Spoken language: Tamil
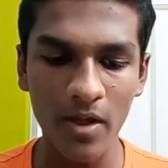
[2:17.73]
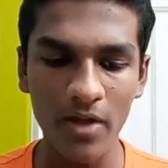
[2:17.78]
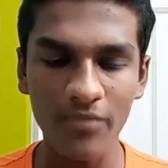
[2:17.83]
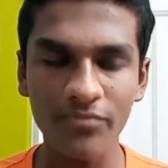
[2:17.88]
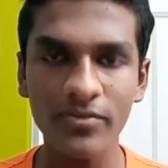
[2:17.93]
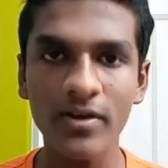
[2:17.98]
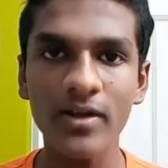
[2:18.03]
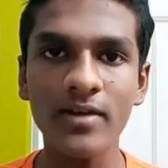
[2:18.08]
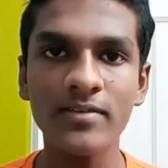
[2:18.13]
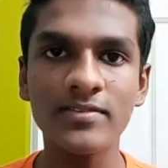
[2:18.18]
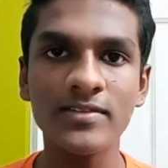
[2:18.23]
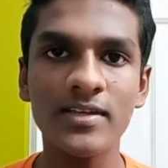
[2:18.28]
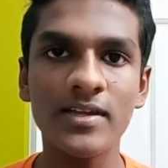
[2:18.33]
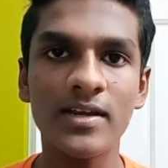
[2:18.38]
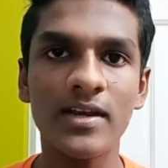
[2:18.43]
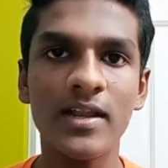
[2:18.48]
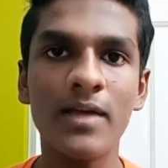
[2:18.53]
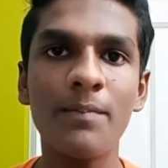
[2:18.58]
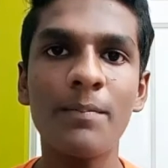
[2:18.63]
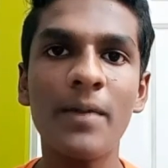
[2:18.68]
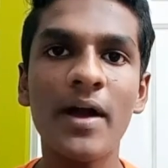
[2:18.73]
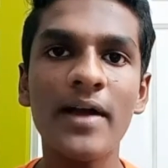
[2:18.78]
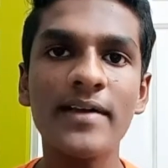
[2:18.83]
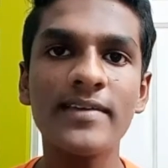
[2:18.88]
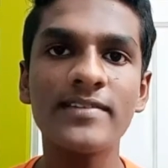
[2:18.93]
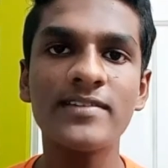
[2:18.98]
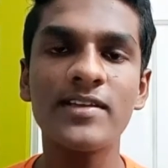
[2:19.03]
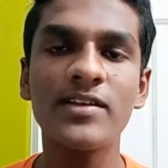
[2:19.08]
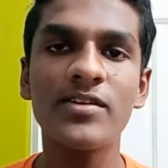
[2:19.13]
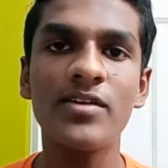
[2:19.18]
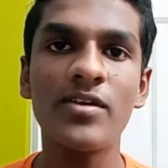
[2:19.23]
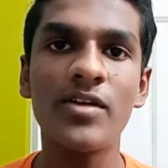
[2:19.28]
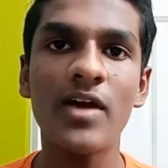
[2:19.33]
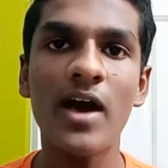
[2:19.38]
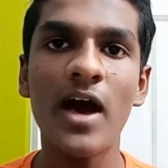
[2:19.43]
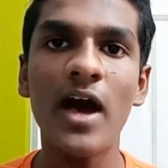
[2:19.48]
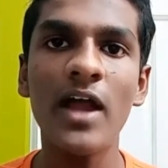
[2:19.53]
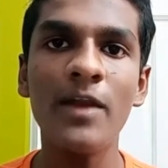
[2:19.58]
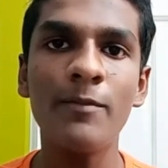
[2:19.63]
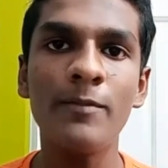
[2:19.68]
ஆப்கானிஸ்தானில் பாகிஸ்தானோட
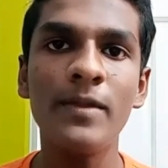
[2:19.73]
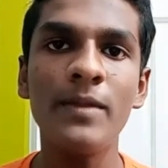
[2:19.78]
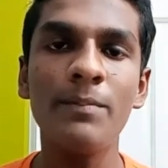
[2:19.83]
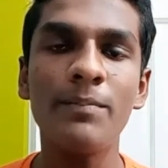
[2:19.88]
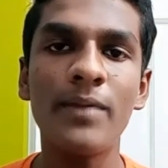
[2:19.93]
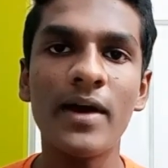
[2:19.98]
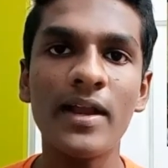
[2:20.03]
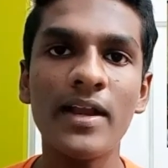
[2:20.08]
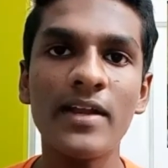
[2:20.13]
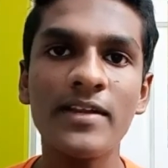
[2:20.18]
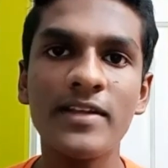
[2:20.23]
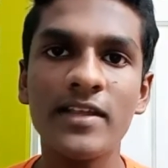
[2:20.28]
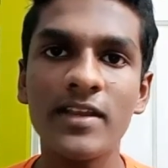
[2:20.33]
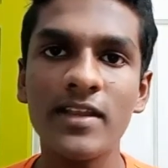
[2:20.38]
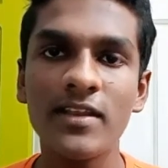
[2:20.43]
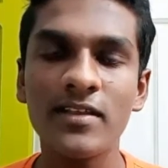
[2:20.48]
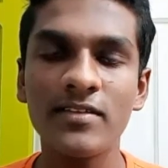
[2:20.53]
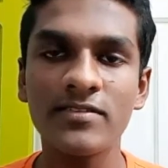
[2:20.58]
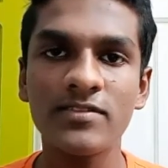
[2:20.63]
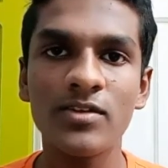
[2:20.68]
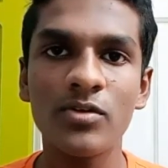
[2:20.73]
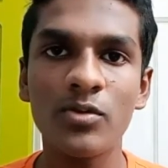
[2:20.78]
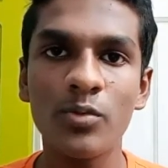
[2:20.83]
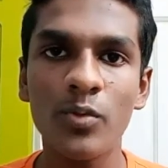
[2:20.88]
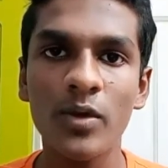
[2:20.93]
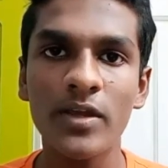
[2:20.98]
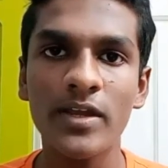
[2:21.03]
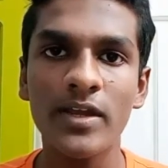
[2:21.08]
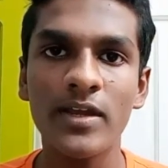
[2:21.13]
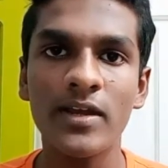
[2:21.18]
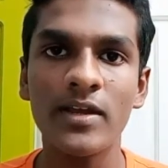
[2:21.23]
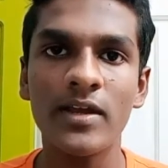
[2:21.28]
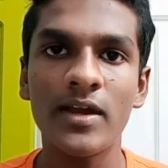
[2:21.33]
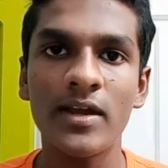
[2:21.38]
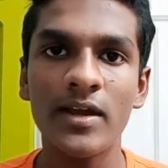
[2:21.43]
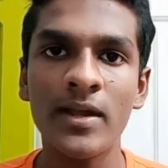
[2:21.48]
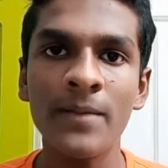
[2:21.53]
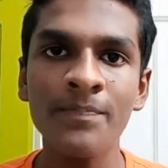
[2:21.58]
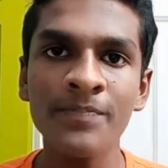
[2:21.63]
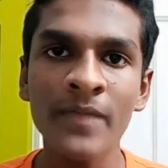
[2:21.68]
ஆர்மி பல டெரரிஸ்ட்டை உருவாக்கிட்டு
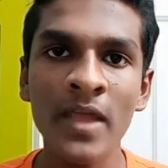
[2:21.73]
இருக்காங்க